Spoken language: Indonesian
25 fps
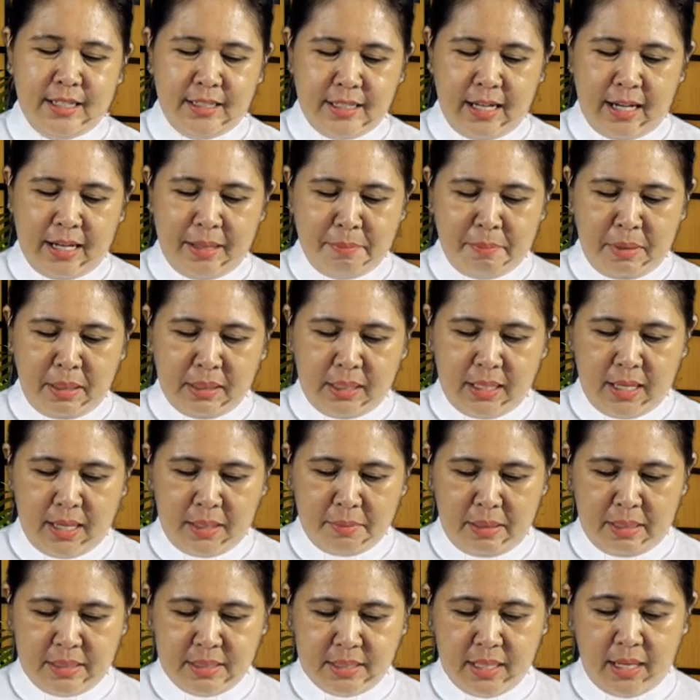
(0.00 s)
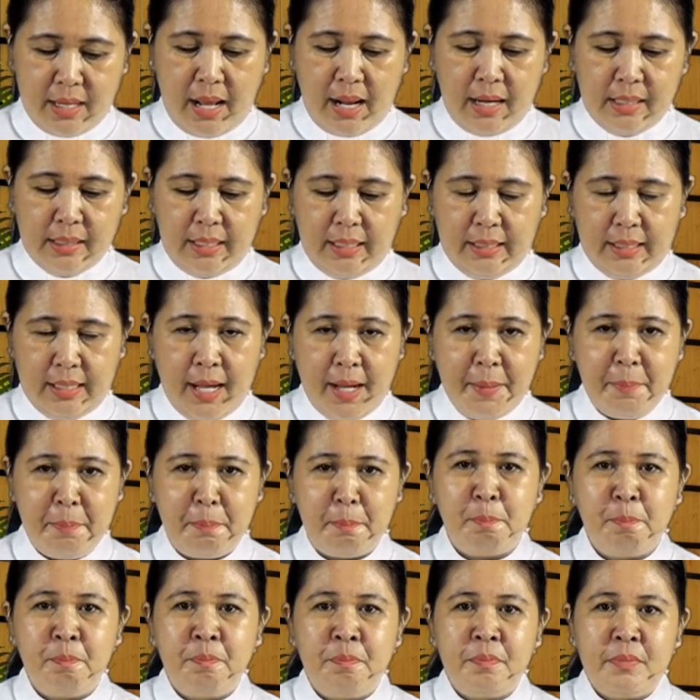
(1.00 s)
dalam bagian bacaan Alkitab,
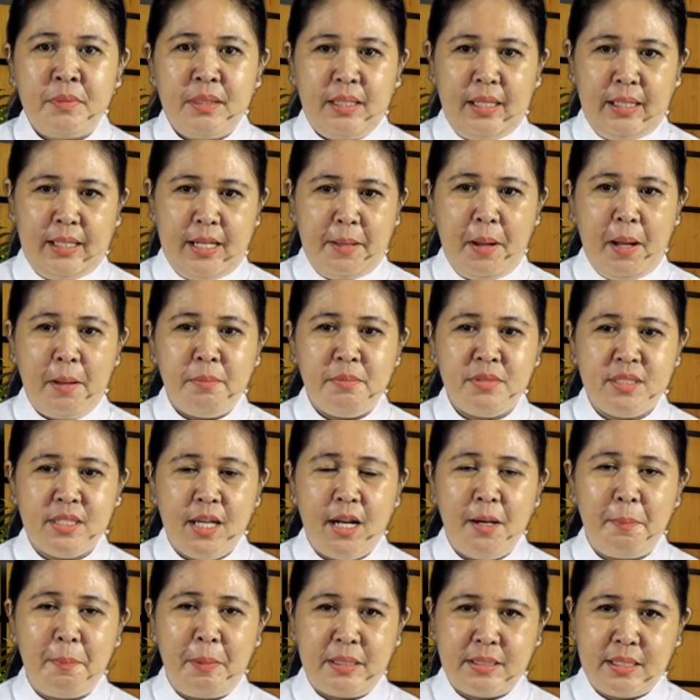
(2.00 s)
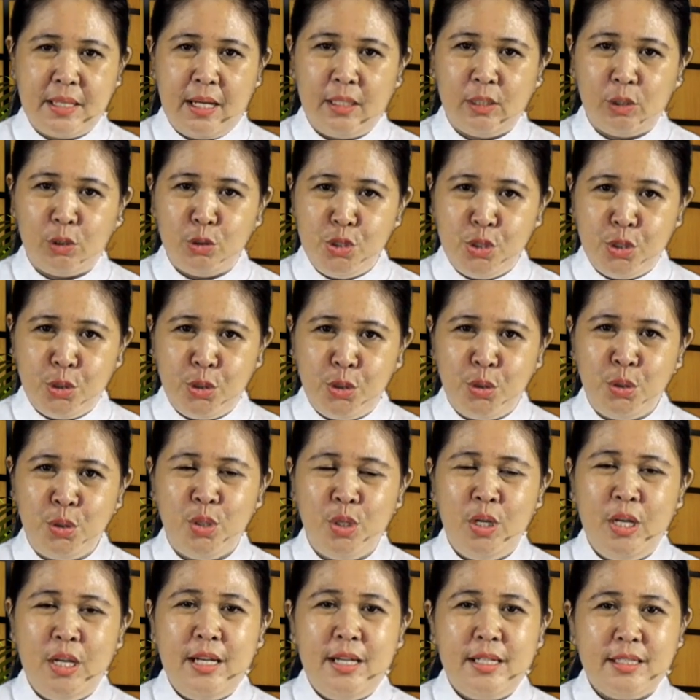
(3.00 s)
kitab Amsal pasal
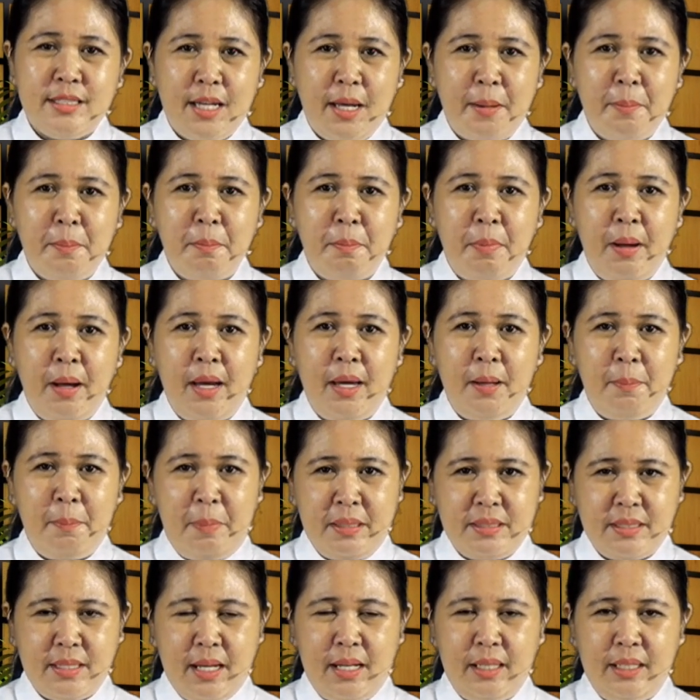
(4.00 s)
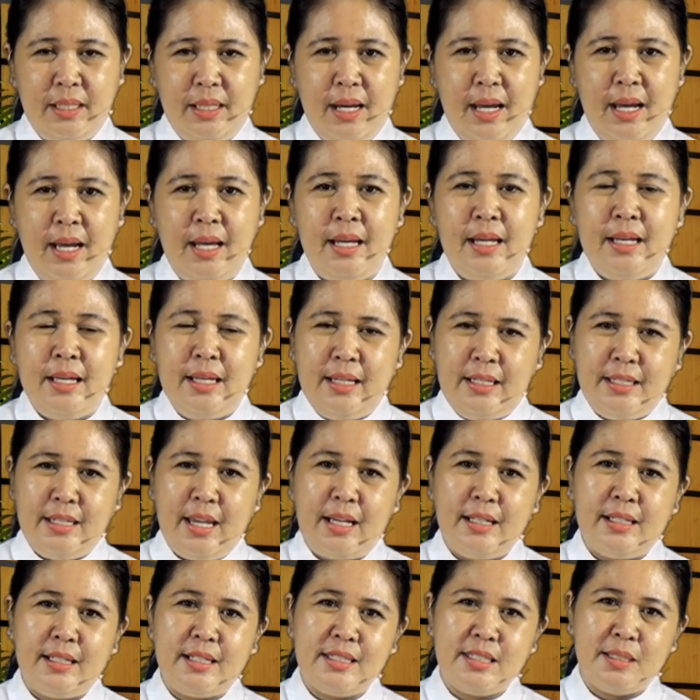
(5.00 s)
7 sampai pasalnya
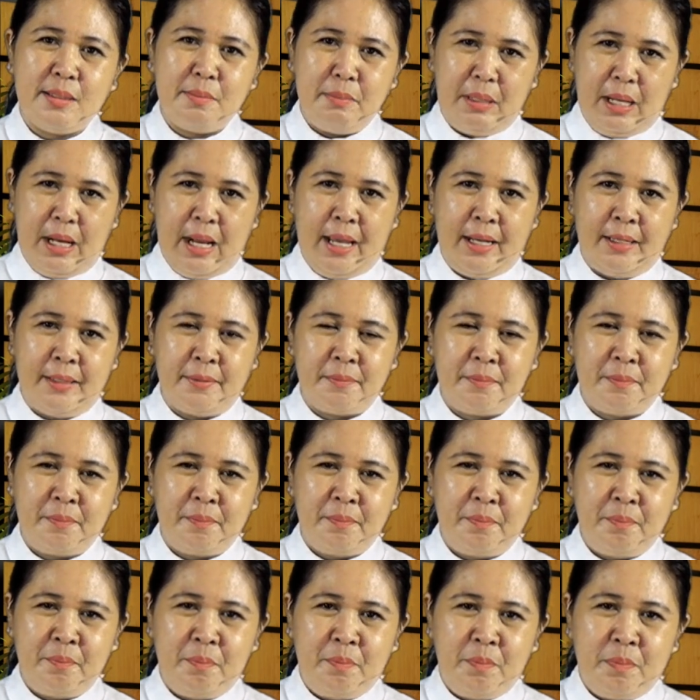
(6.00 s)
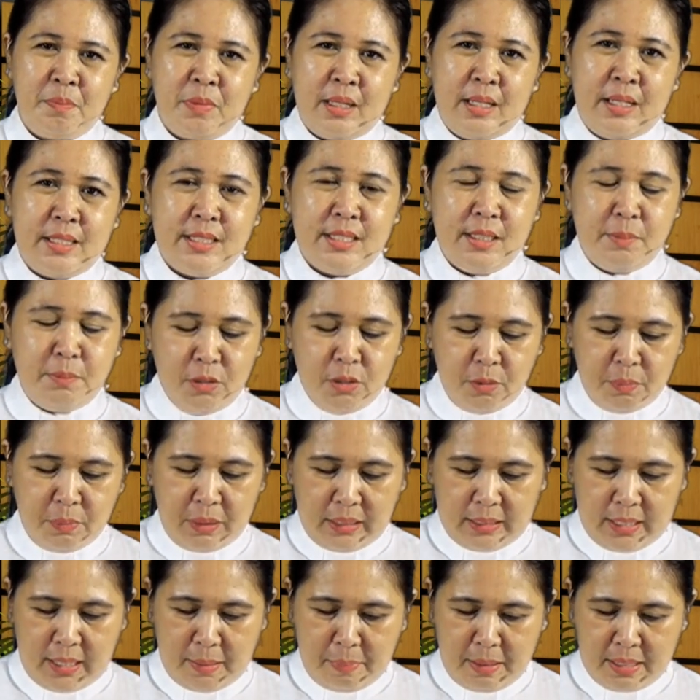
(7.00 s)
yang kesembilan. Sebelum
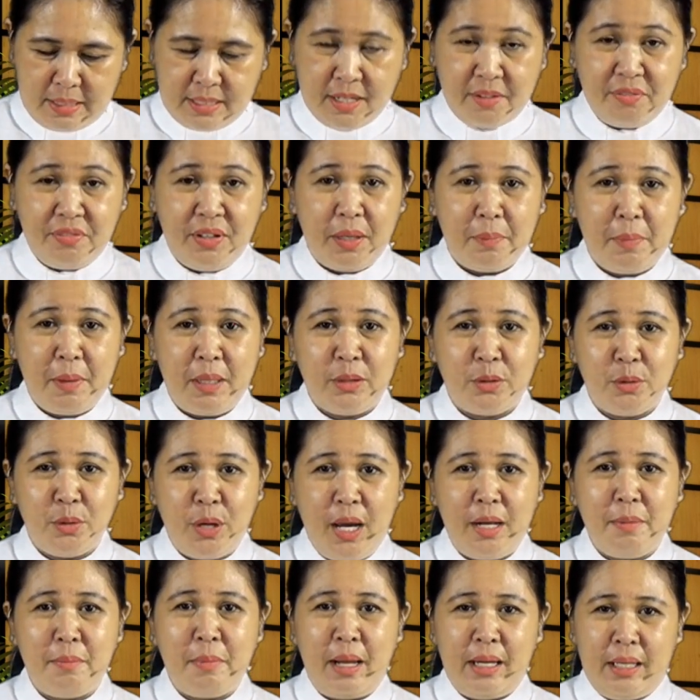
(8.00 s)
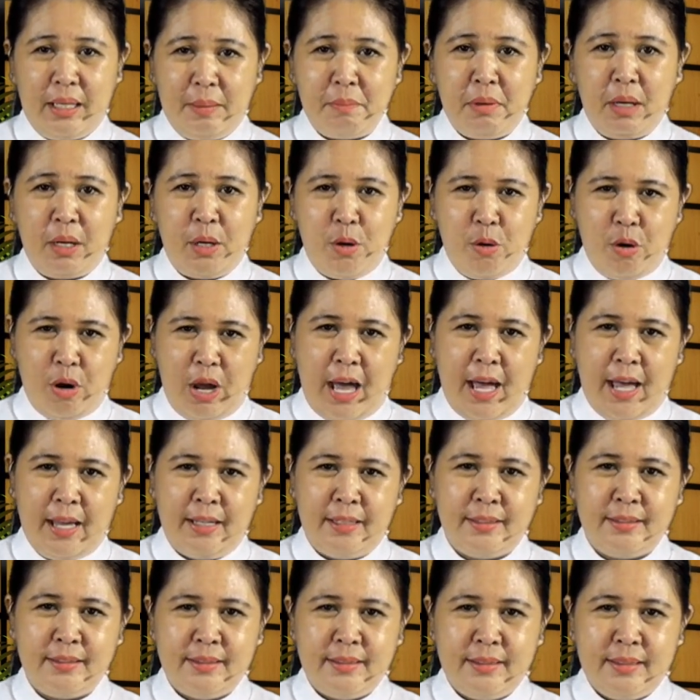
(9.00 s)
kita baca firman Tuhan, mari
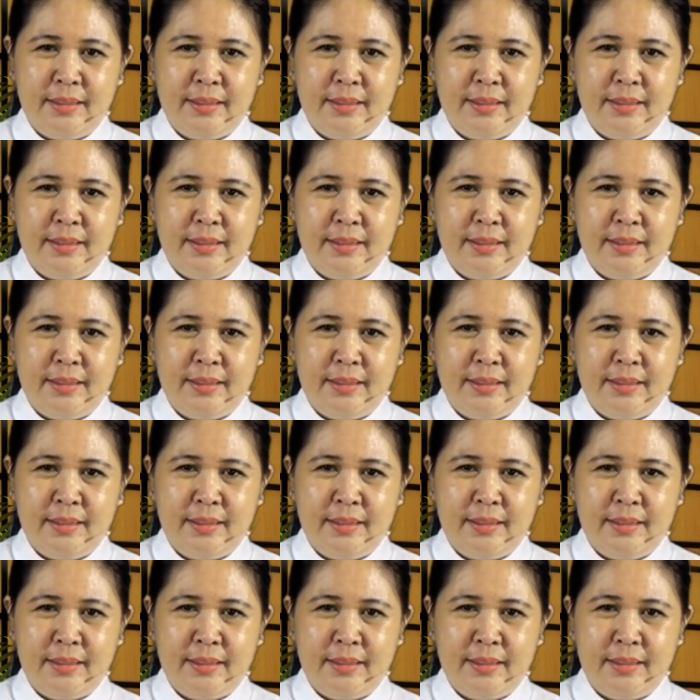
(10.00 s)
berdoa.